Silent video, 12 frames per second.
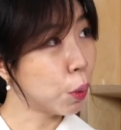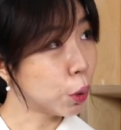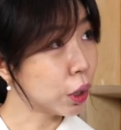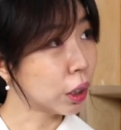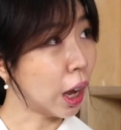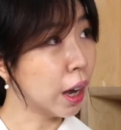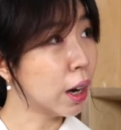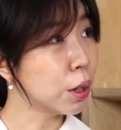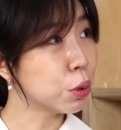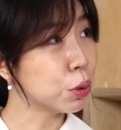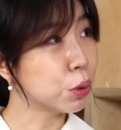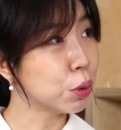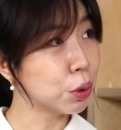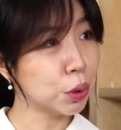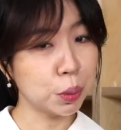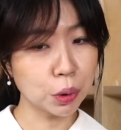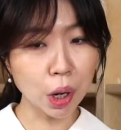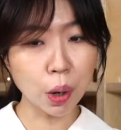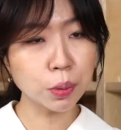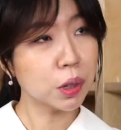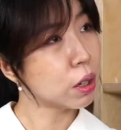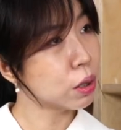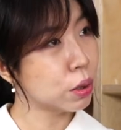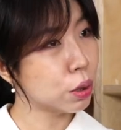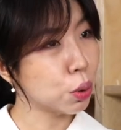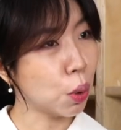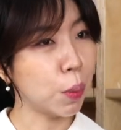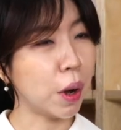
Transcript: 뭐 이렇게 다 해가지고, 뭐 사업자 있으시죠?